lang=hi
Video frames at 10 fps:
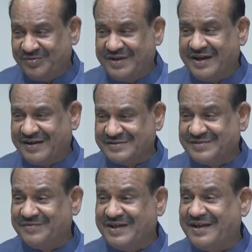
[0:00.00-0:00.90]
दुनिया का
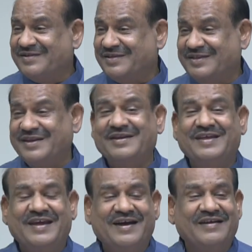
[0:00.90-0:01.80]
संविधान अध्ययन
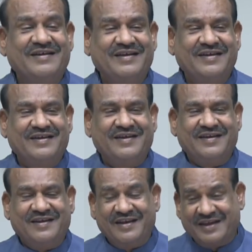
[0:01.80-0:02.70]
किया
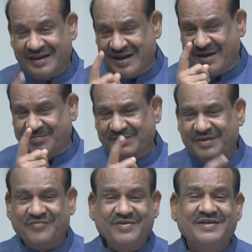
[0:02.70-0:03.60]
लेकिन
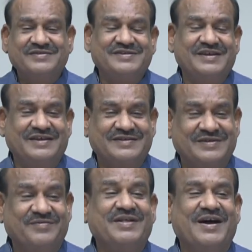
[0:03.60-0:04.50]
अपने विजन से
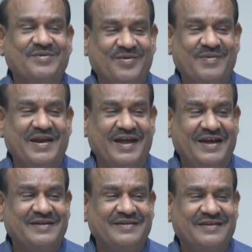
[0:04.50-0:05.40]
संविधान को बनाया